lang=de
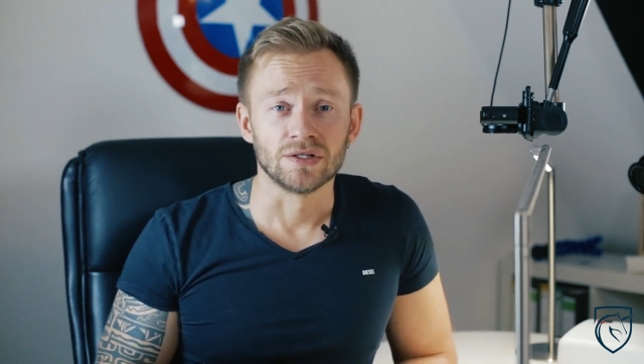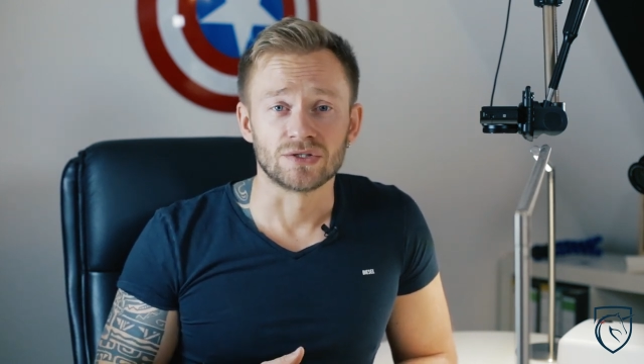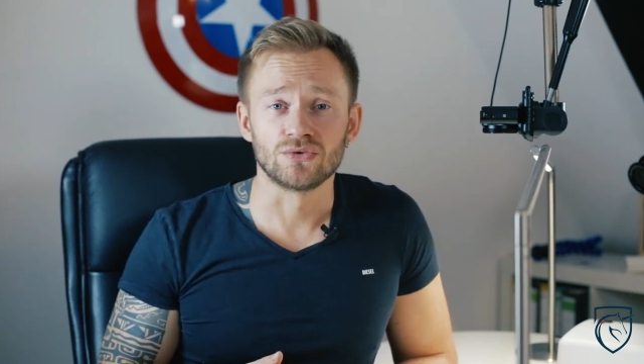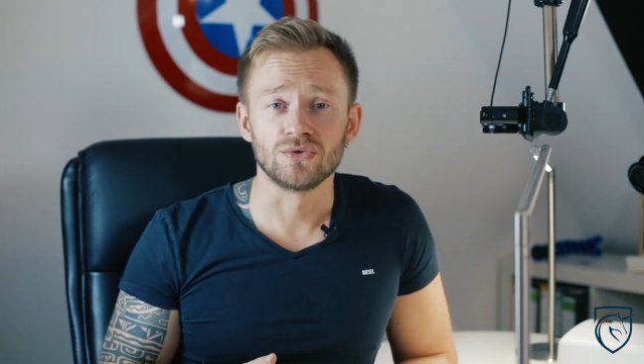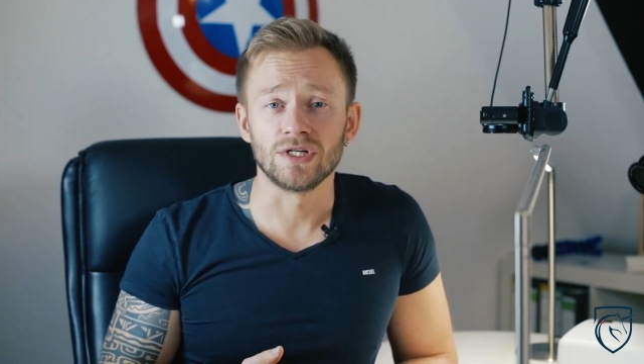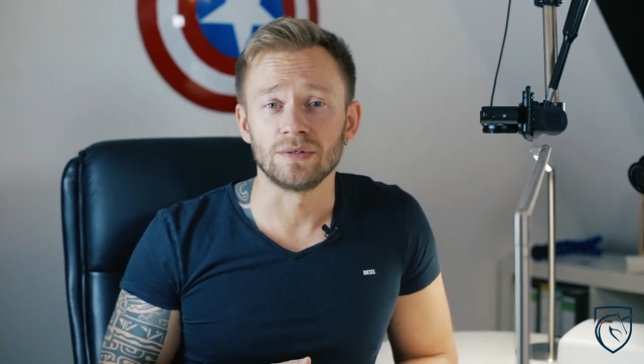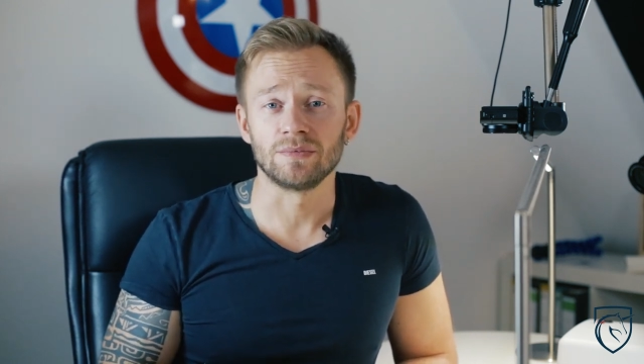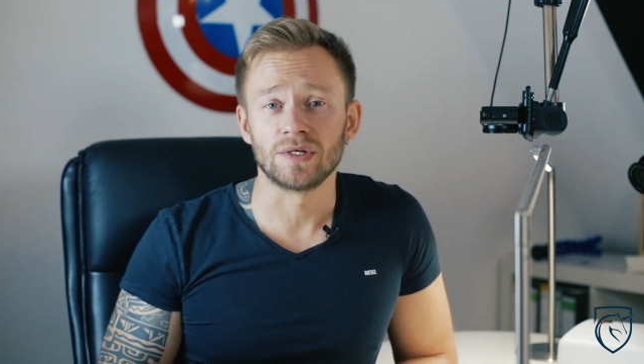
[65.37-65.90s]

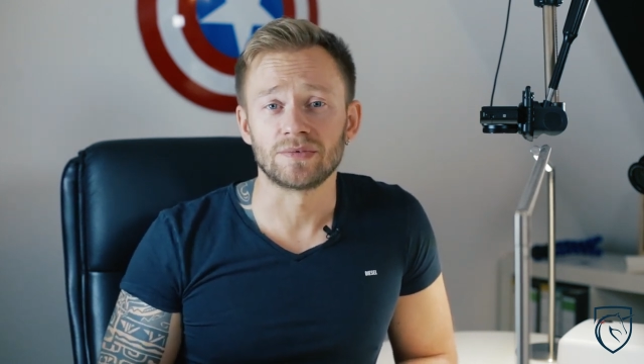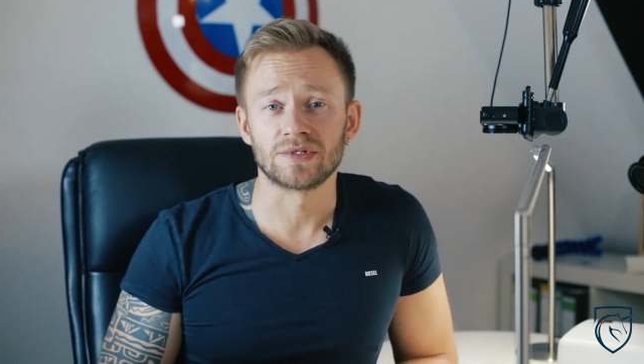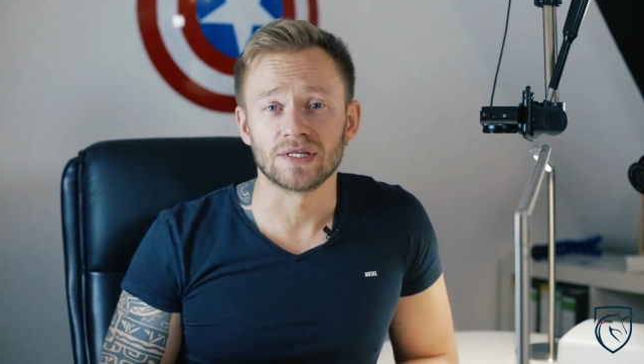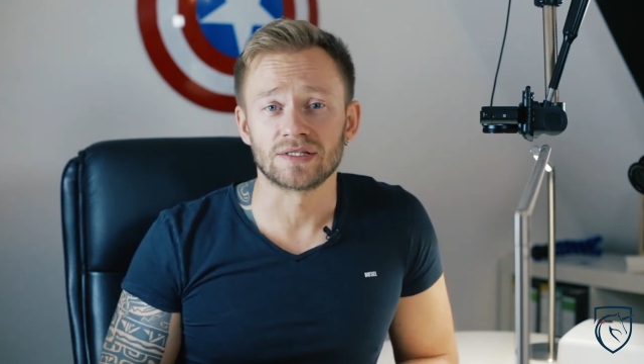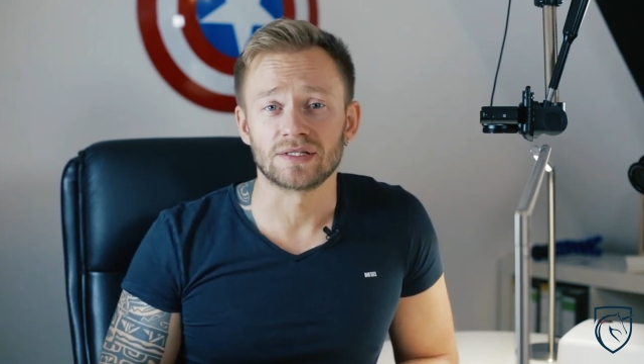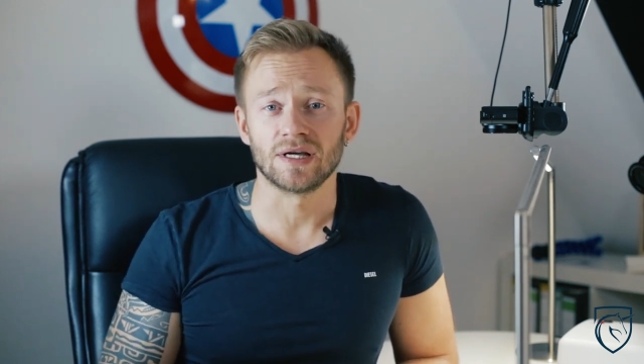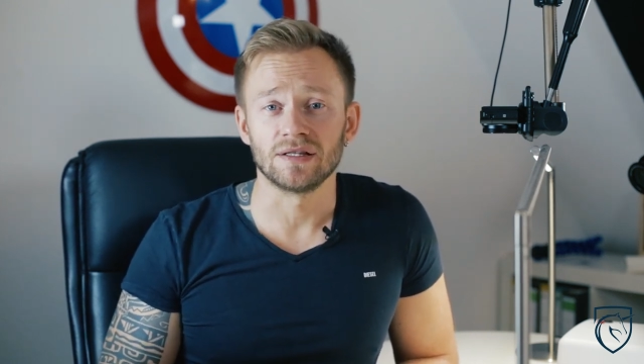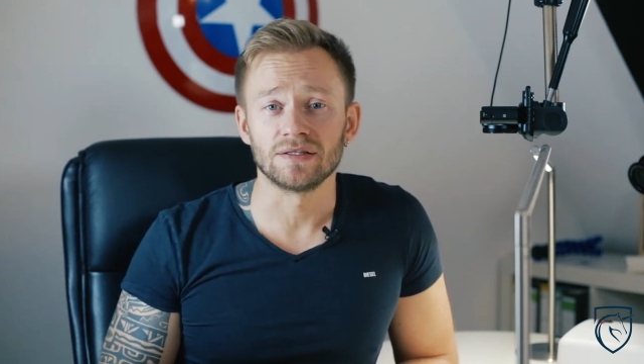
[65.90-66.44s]
Zudem gibt es
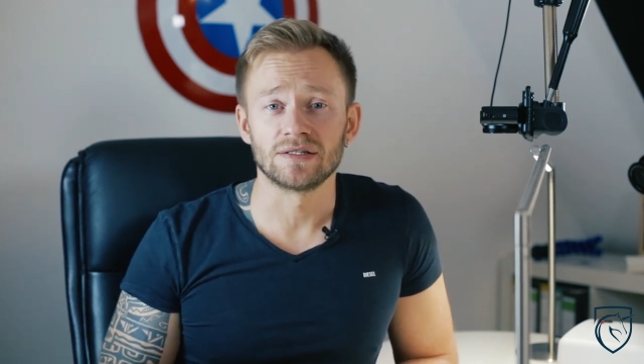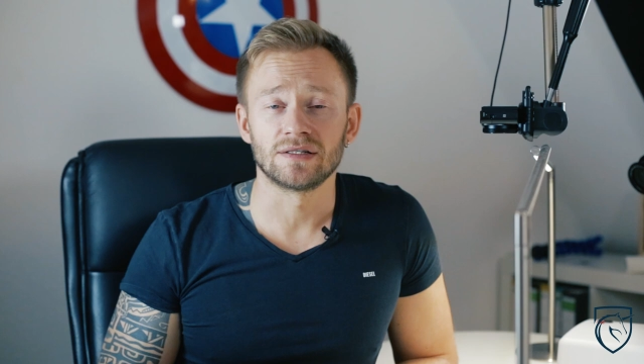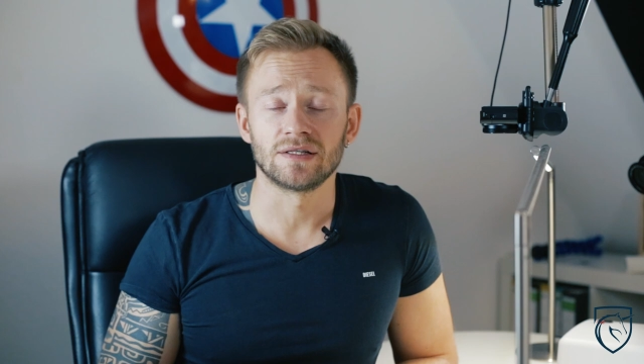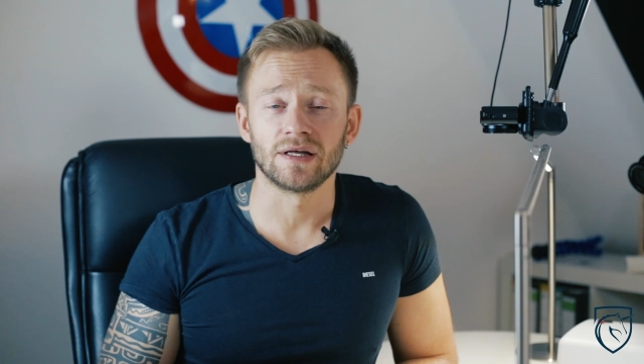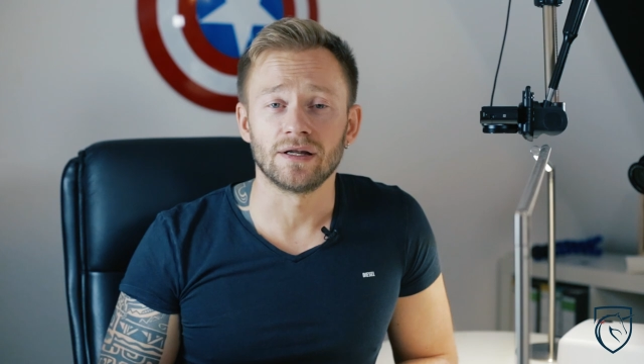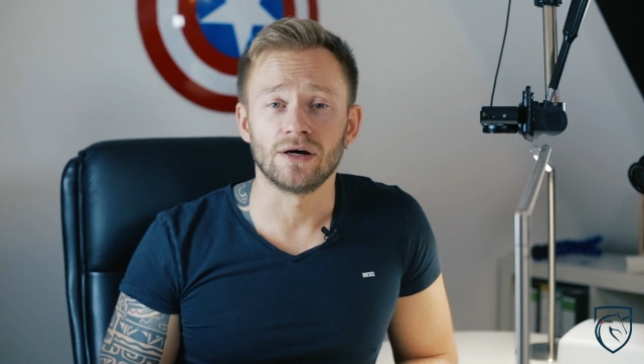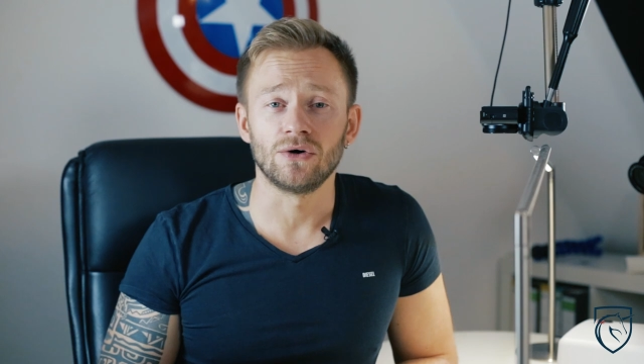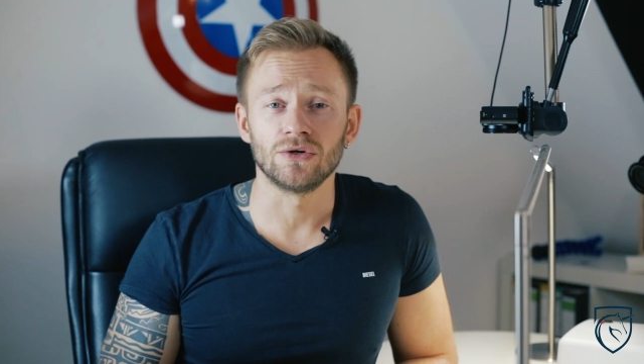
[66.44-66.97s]
das Ganze
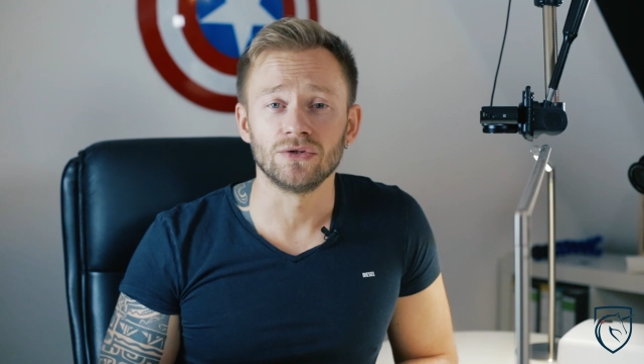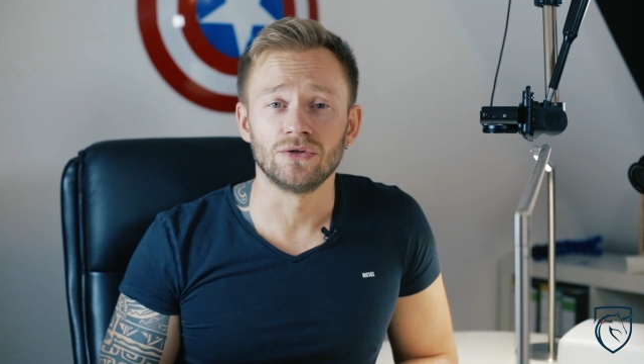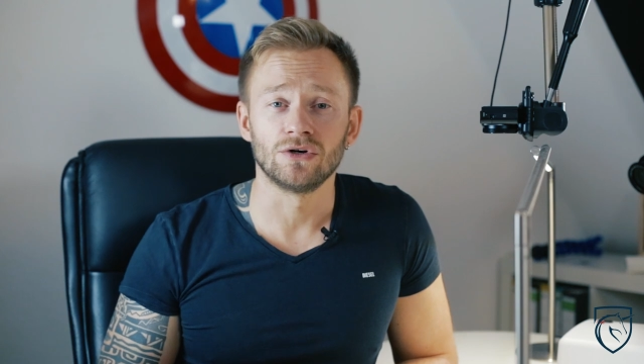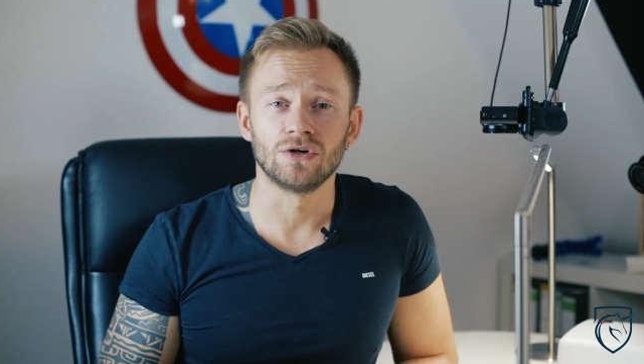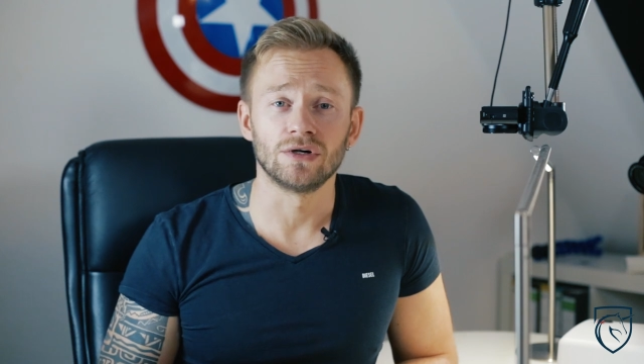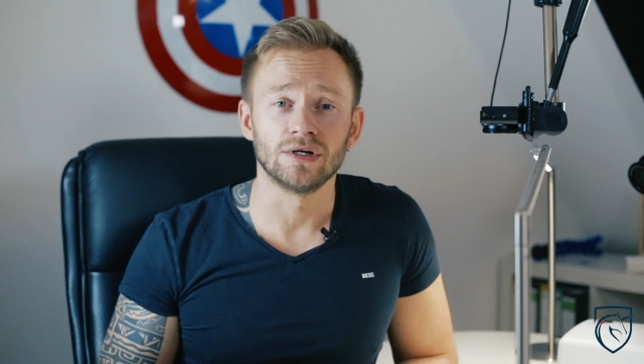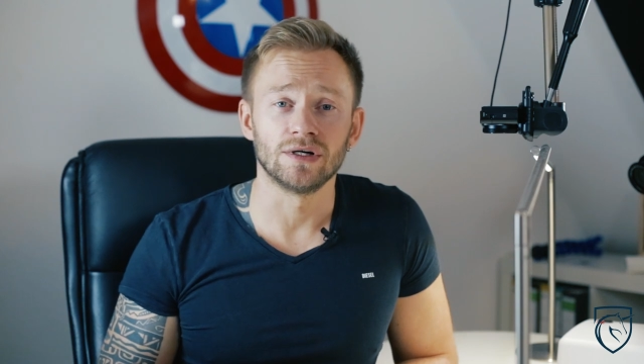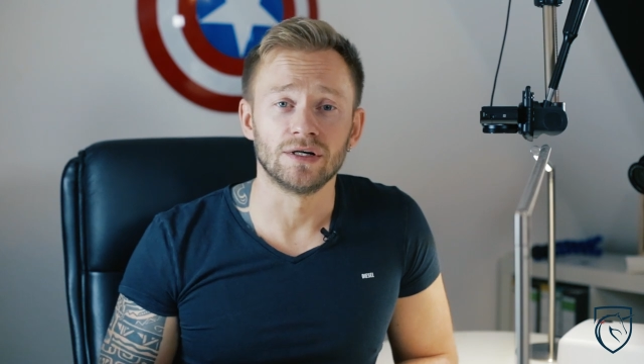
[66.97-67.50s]
dann auch
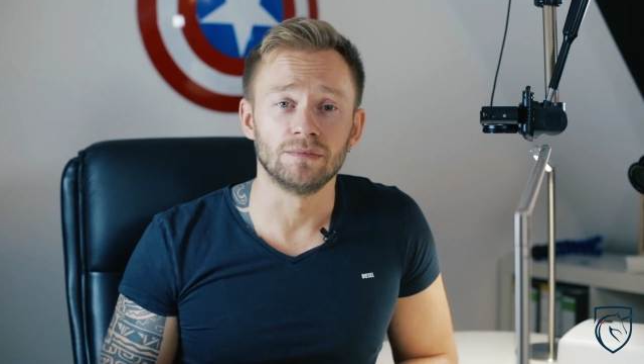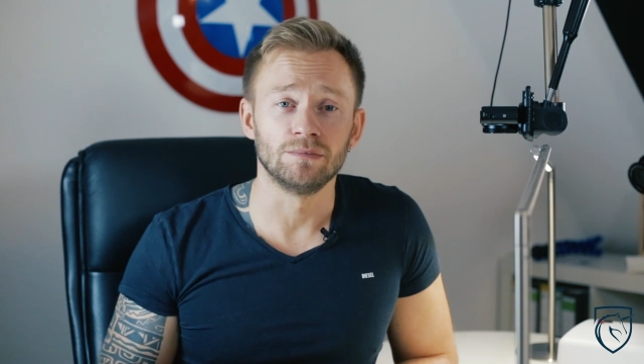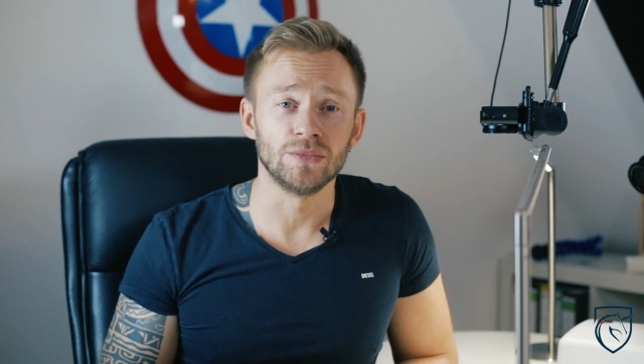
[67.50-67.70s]
noch äh,